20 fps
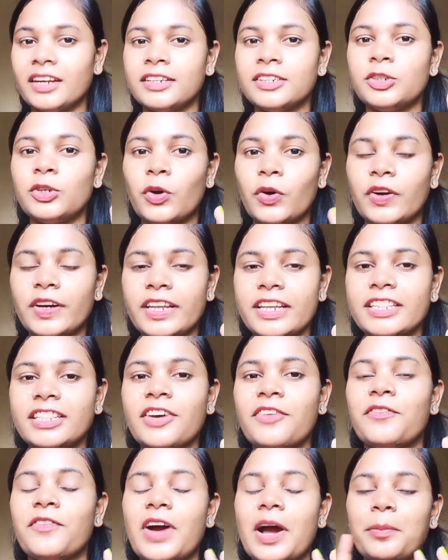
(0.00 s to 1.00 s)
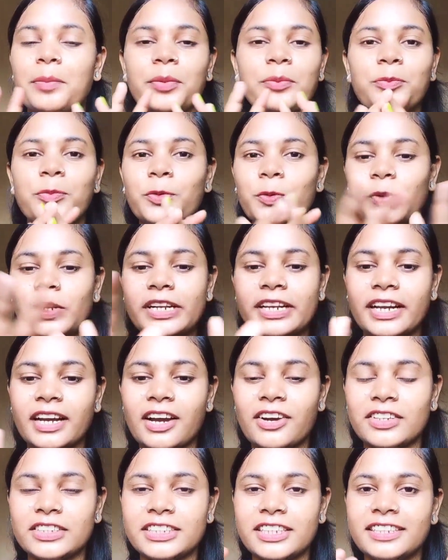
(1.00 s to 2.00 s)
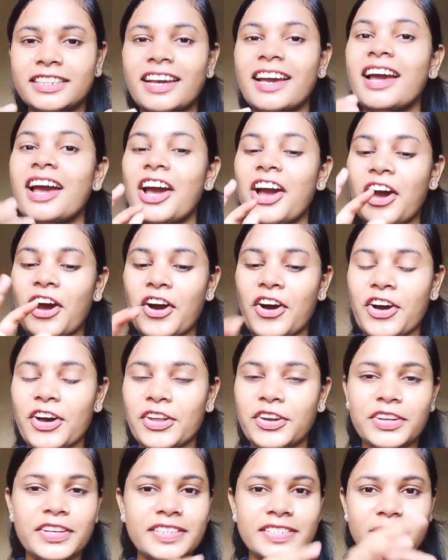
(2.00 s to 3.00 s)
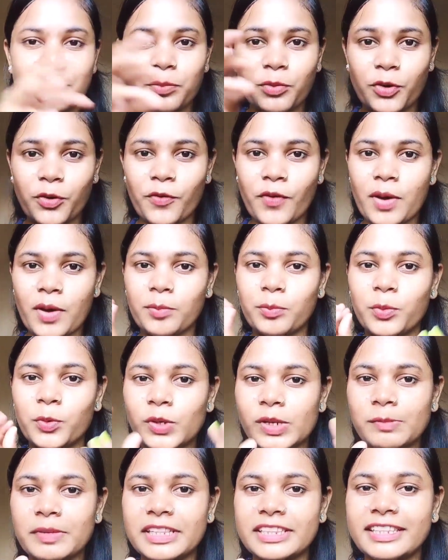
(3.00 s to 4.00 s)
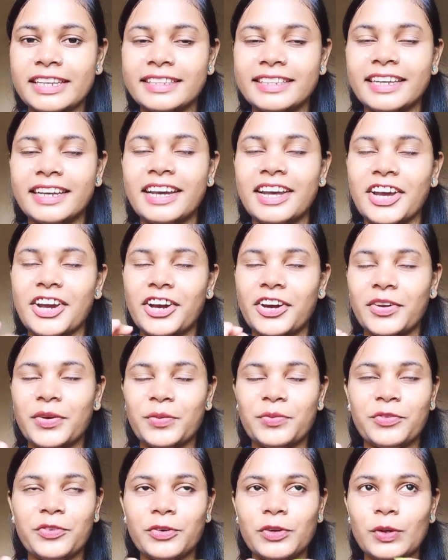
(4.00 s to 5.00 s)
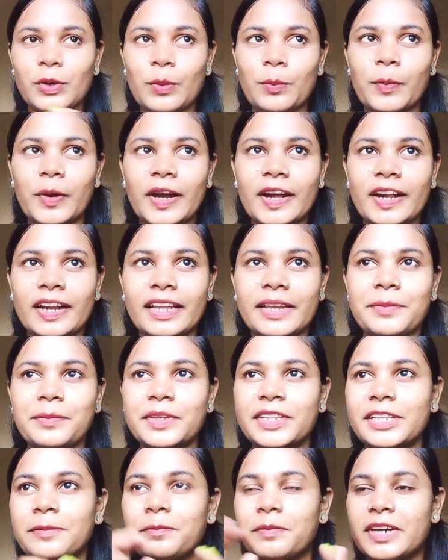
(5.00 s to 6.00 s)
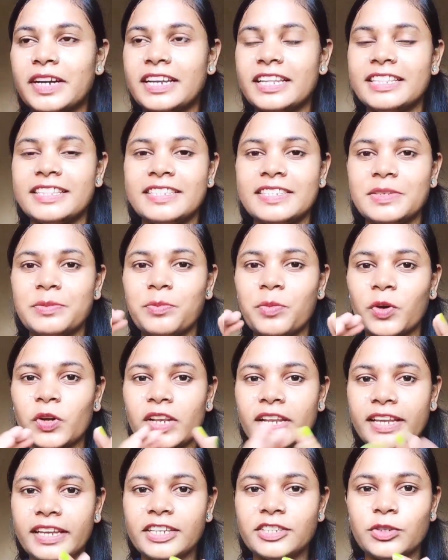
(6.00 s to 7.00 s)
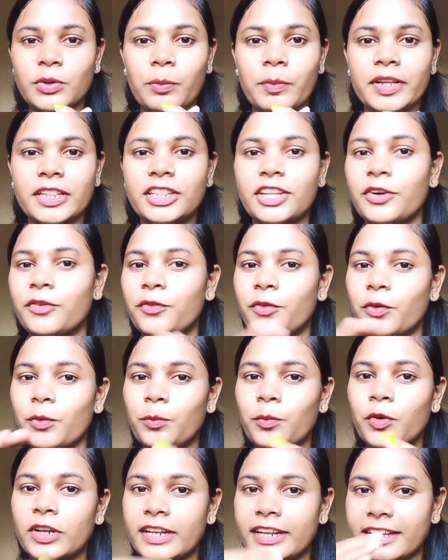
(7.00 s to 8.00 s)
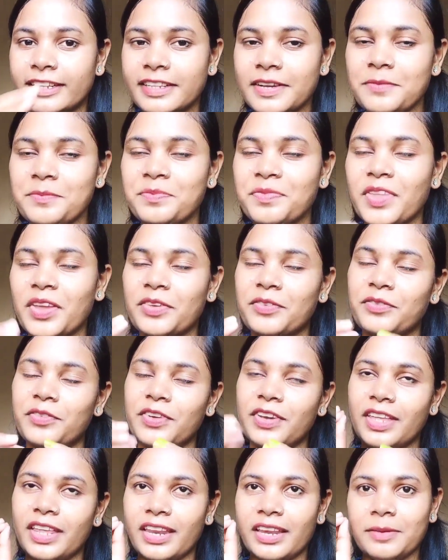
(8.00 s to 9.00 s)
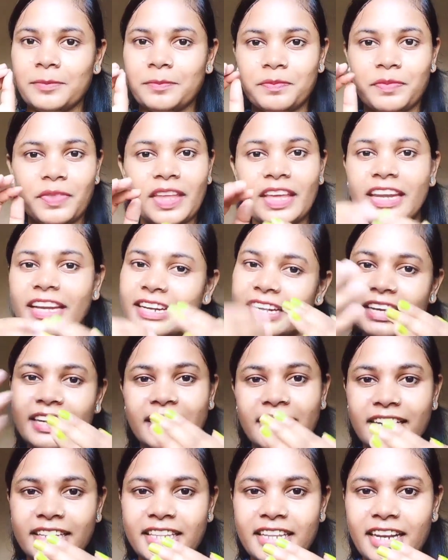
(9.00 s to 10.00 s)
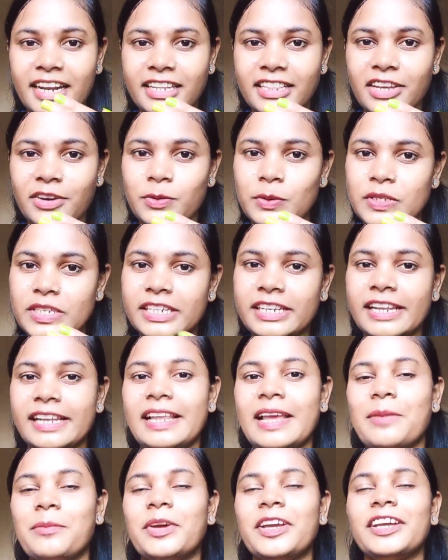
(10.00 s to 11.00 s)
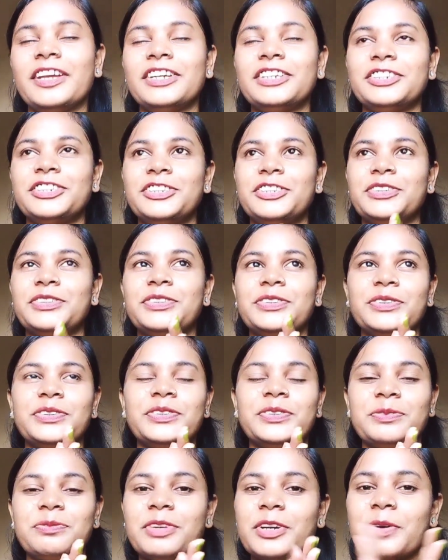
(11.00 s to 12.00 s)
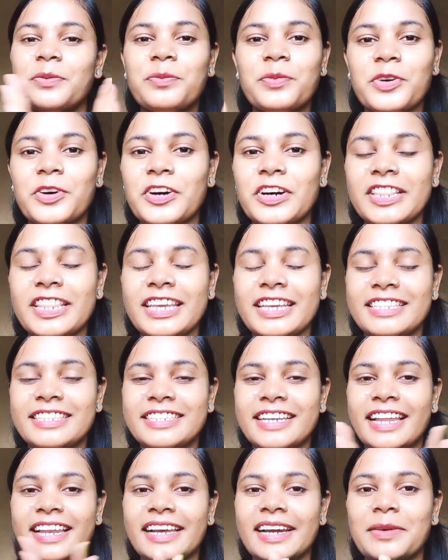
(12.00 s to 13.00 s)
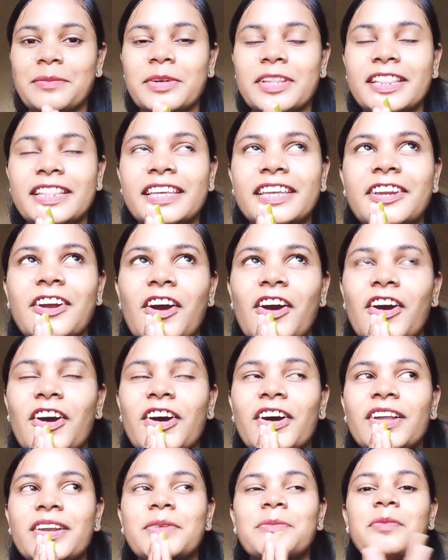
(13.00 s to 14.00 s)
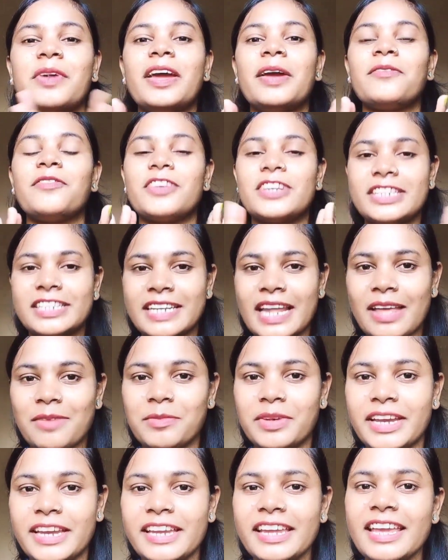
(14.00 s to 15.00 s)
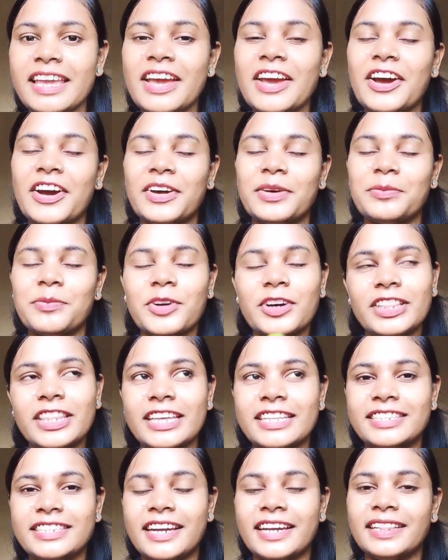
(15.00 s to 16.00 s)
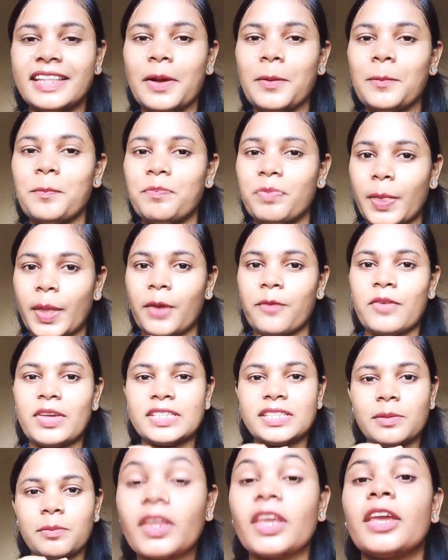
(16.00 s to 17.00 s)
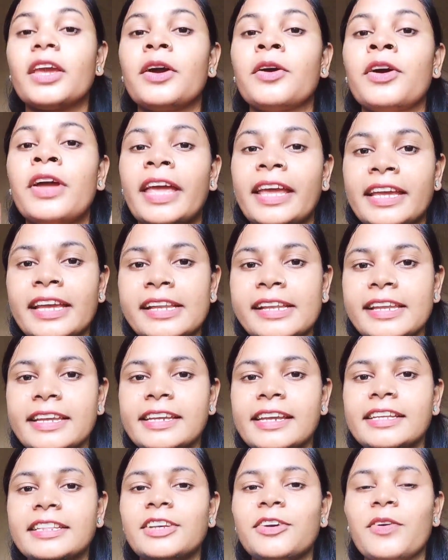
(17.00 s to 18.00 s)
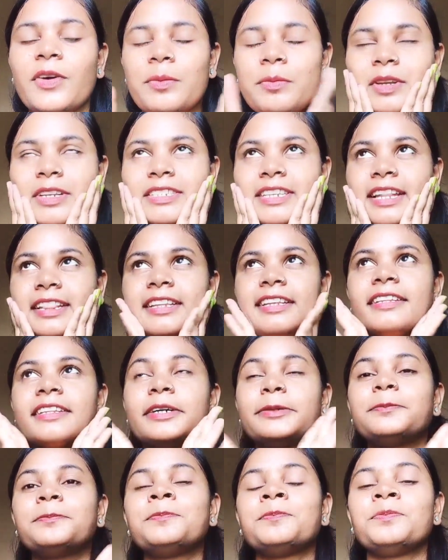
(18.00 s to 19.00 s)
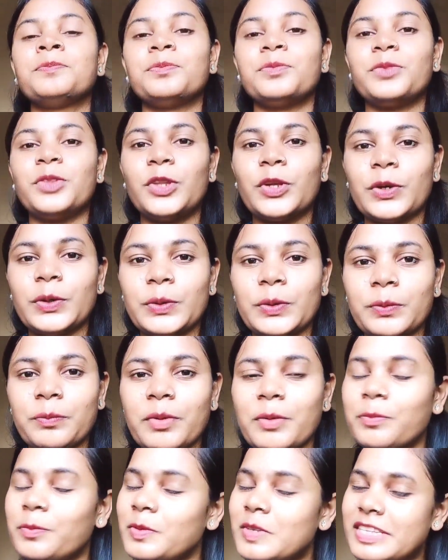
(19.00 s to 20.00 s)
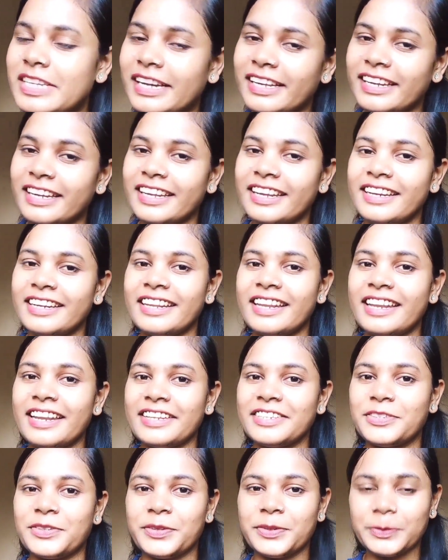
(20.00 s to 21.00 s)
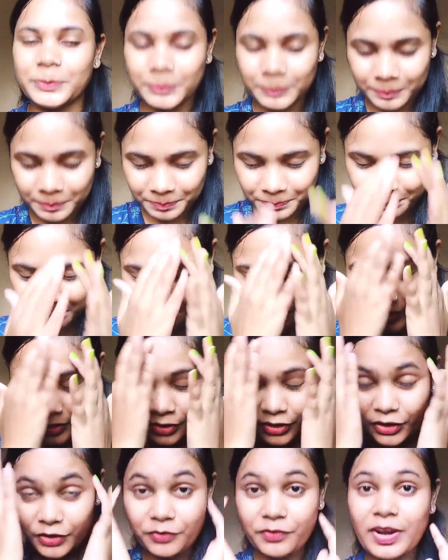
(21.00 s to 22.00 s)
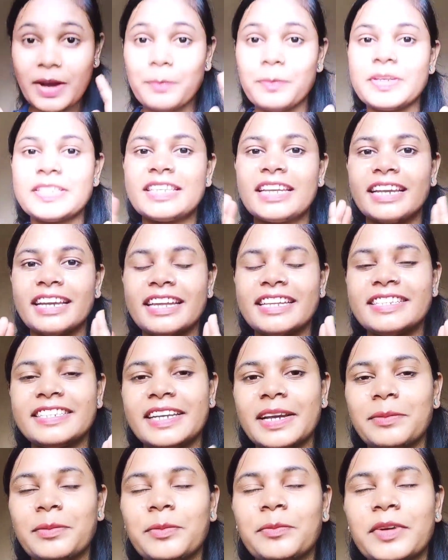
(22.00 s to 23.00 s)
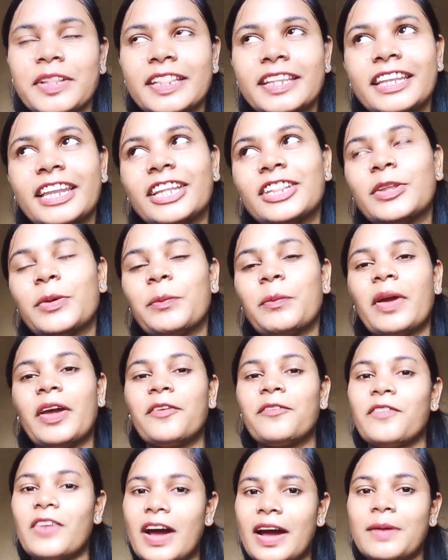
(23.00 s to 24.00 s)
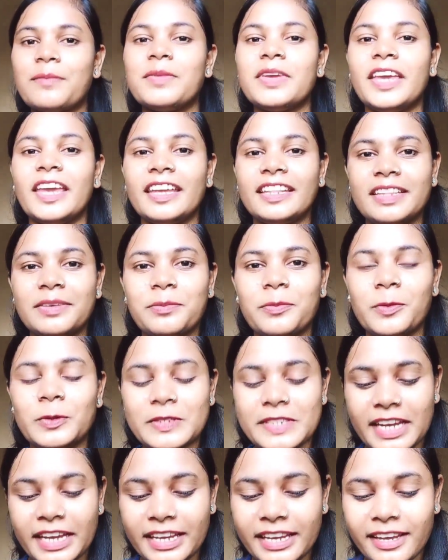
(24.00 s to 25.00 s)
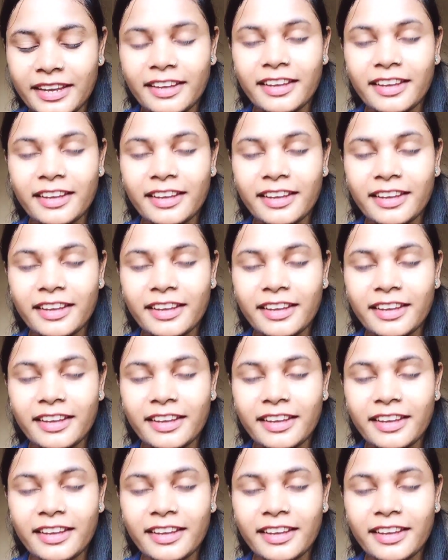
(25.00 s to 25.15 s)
टोकरी था वहाँ पे फूल रखा होता था और सबको वहाँ फूल मिलता था और वो फूल को पकड़ के मतलब पंडित जी बोलेंगे जो मंत्र वो बोलना था फिर रिटर्न कर देना था उसी डलिया में तो मेरे को बहुत ही अच्छा लगा मंदिर और मैं फर्स्ट टाइम गई और बहुत ही अच्छा था वैसे मैं अकेले ही गई थी कोई मेरे साथ नहीं था तो मैं पूजा करके रिटर्न आ चुकी हूँ और वहाँ पे शंकर जी का भी मंदिर है तो मैं वहाँ भी गई थी पूजा की